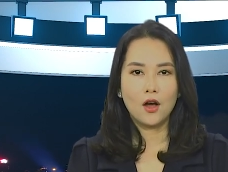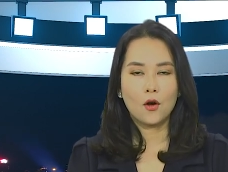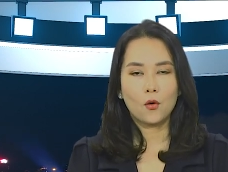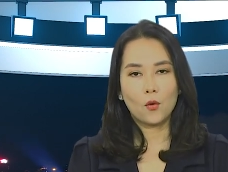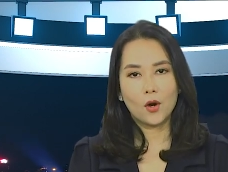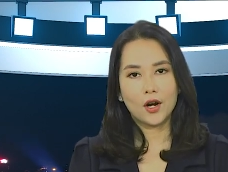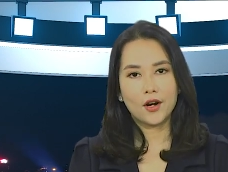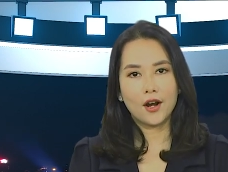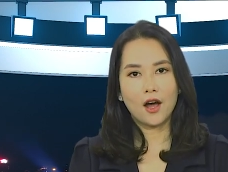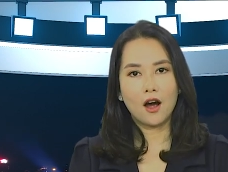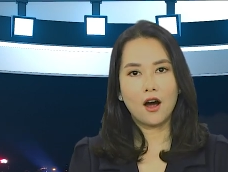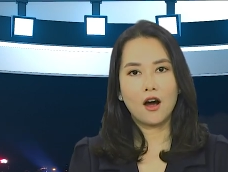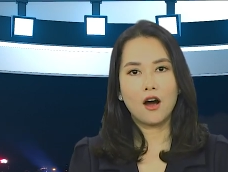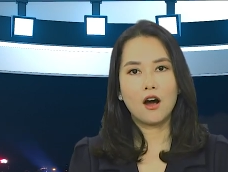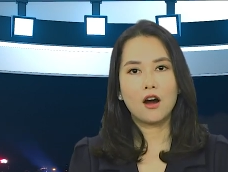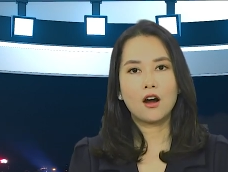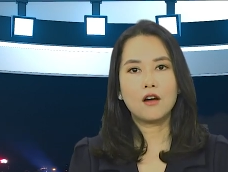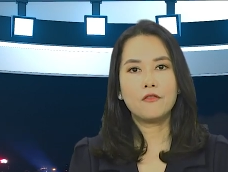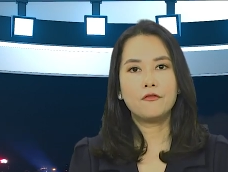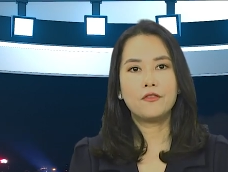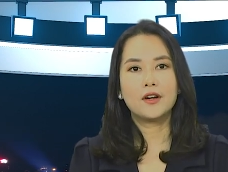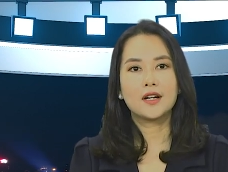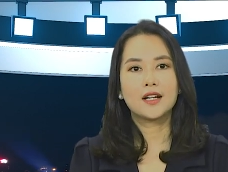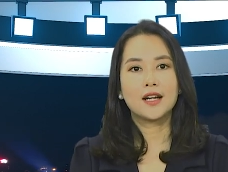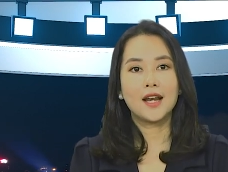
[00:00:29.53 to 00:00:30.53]
Qua đó
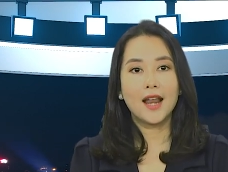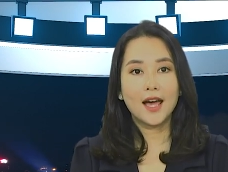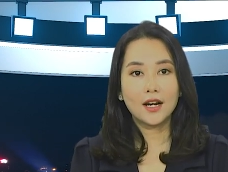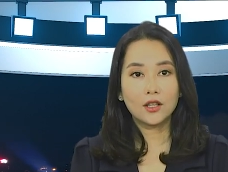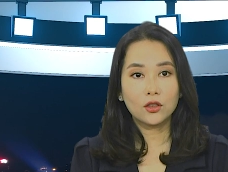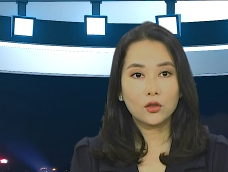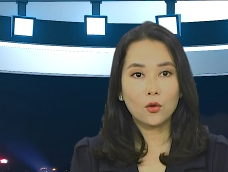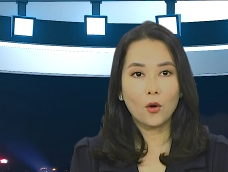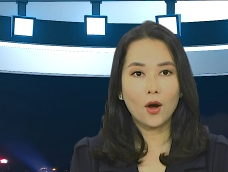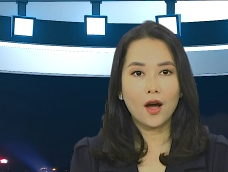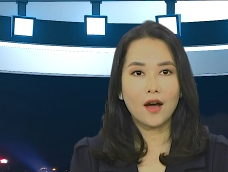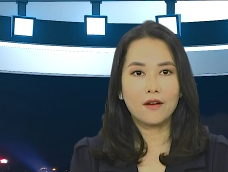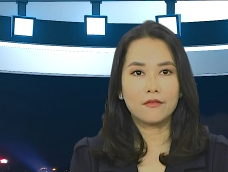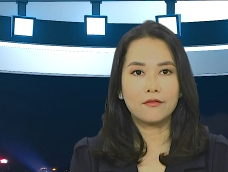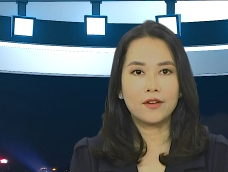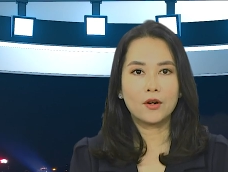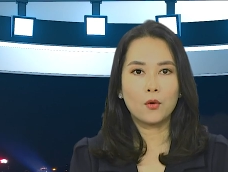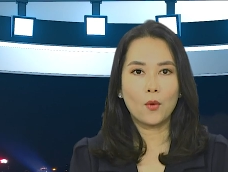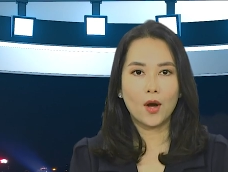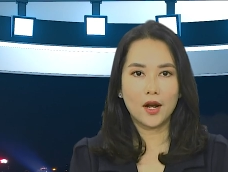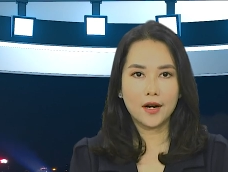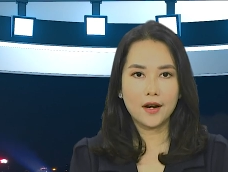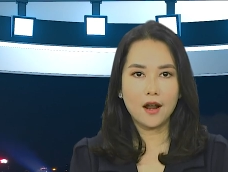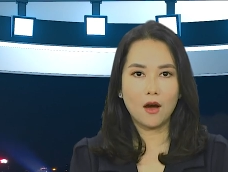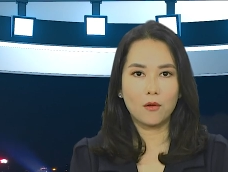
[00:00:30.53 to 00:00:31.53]
góp phần lan tỏa văn
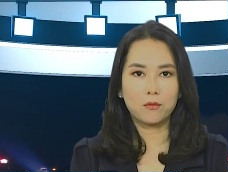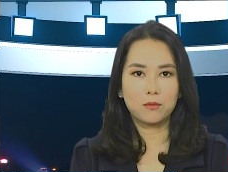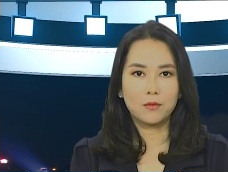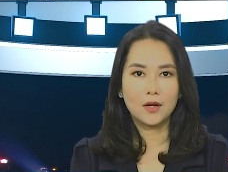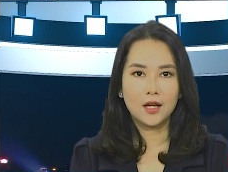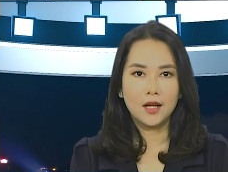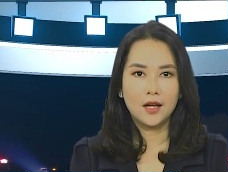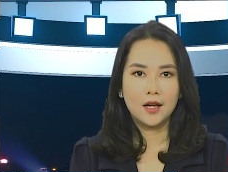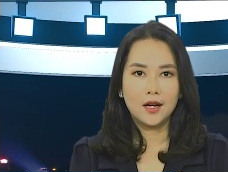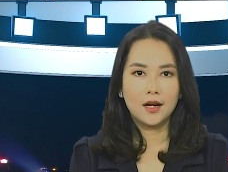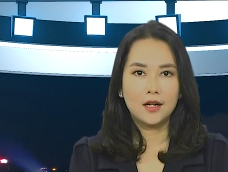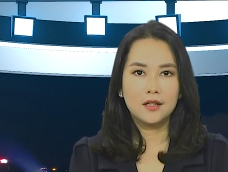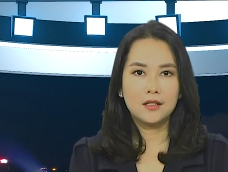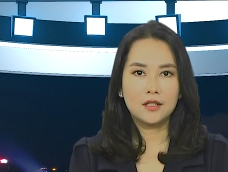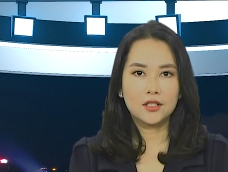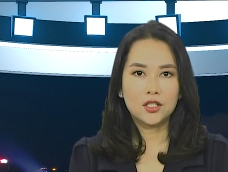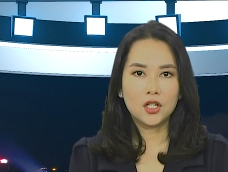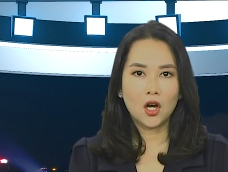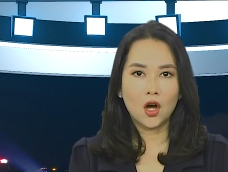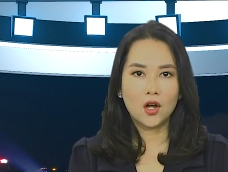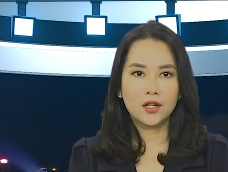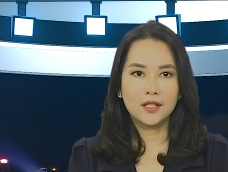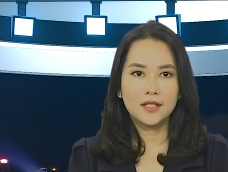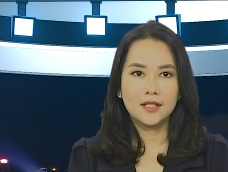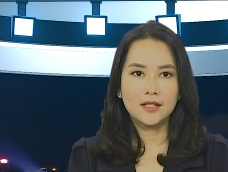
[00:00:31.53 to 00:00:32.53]
hóa đọc, lựa
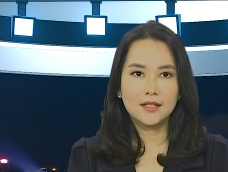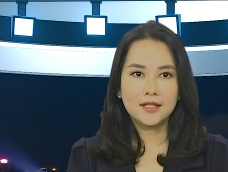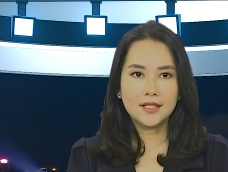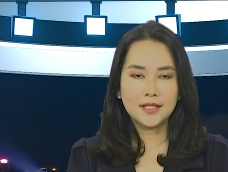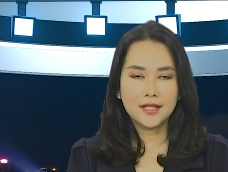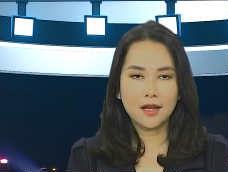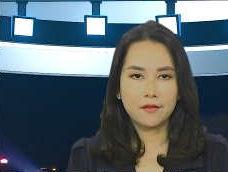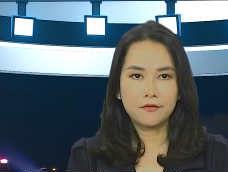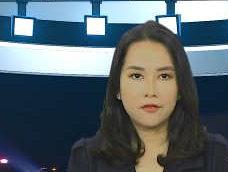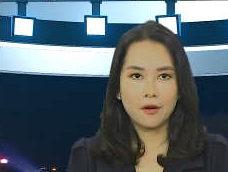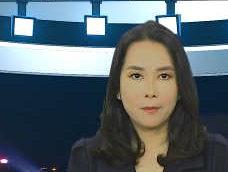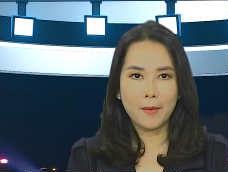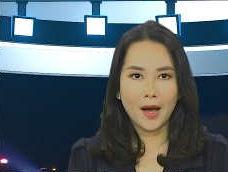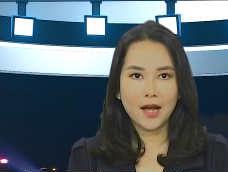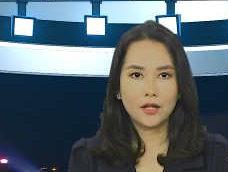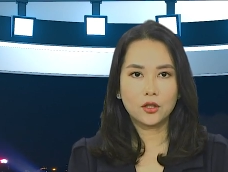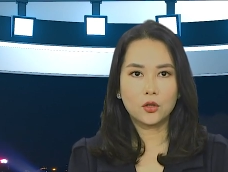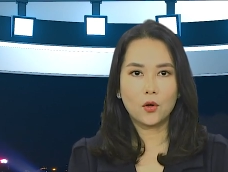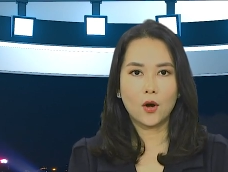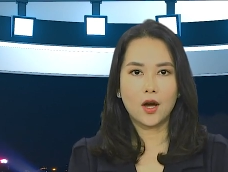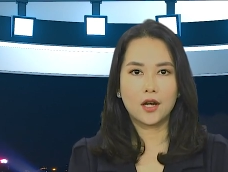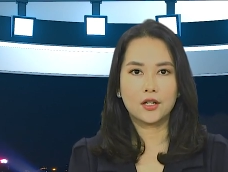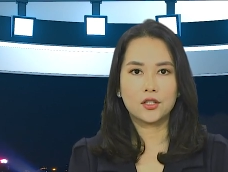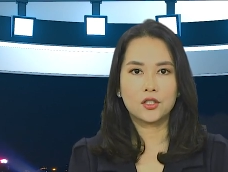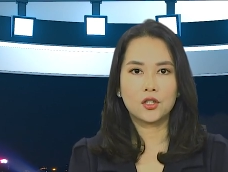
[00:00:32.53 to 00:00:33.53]
chọn những sản phẩm an
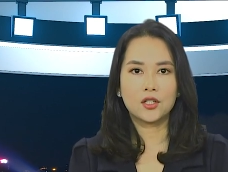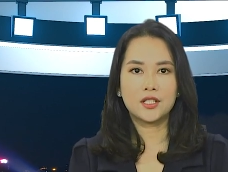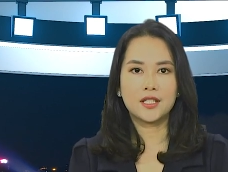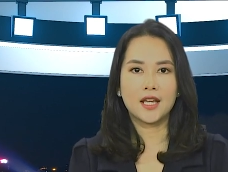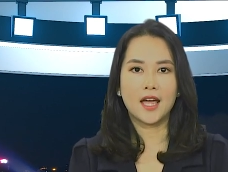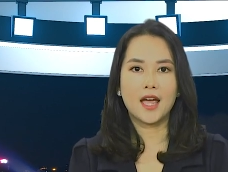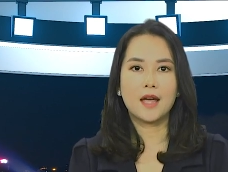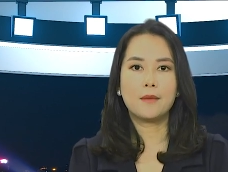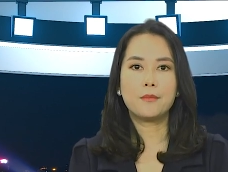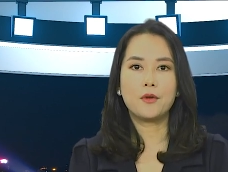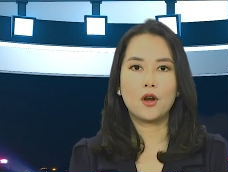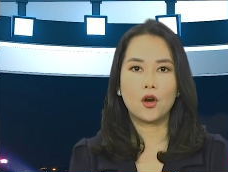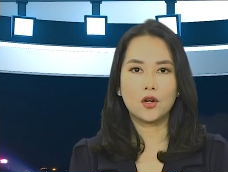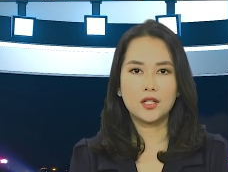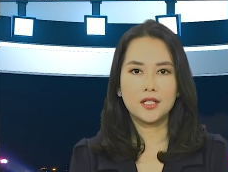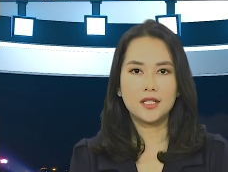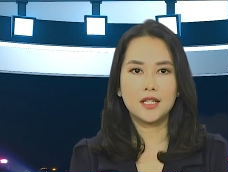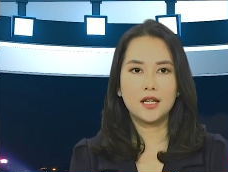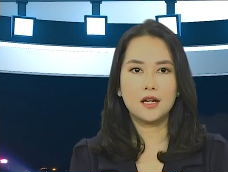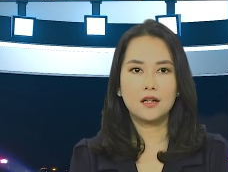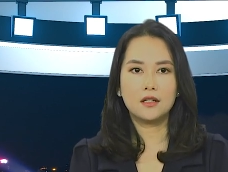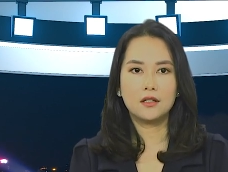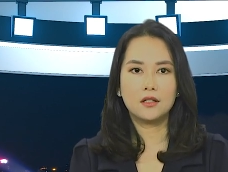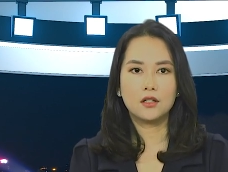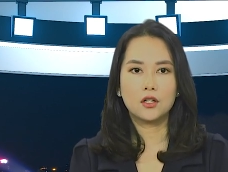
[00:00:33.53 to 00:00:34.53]
toàn cho trẻ em nói
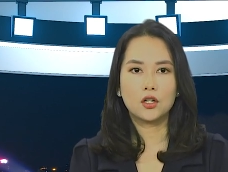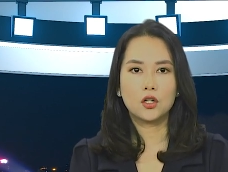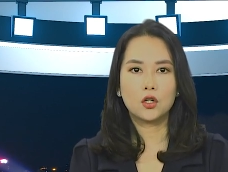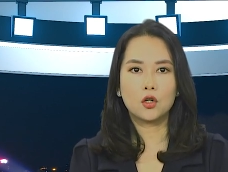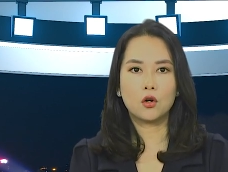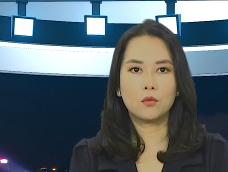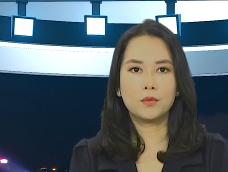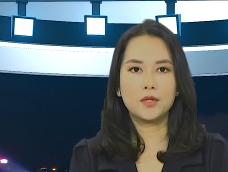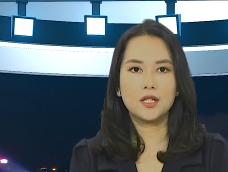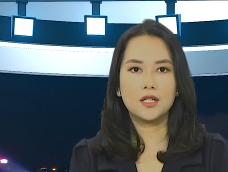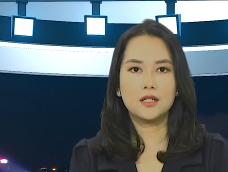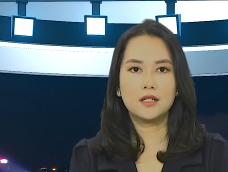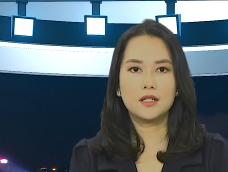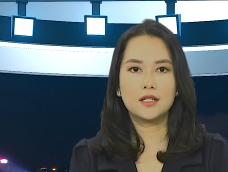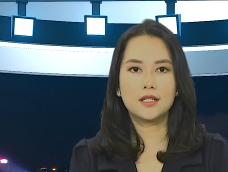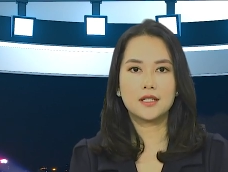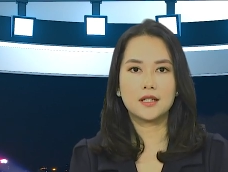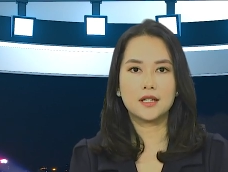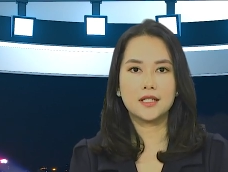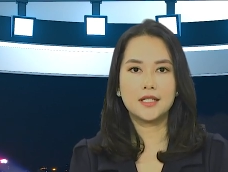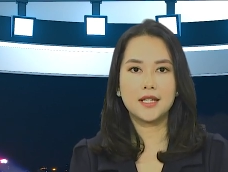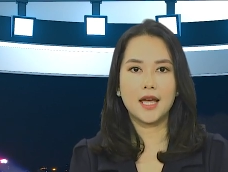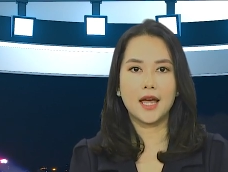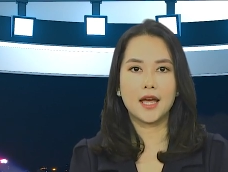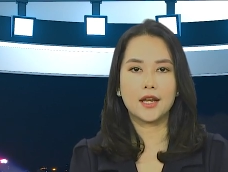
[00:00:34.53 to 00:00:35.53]
riêng cũng như
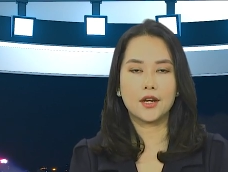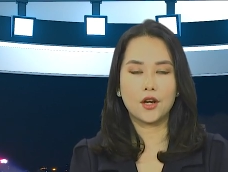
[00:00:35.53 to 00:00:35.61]
giới trẻ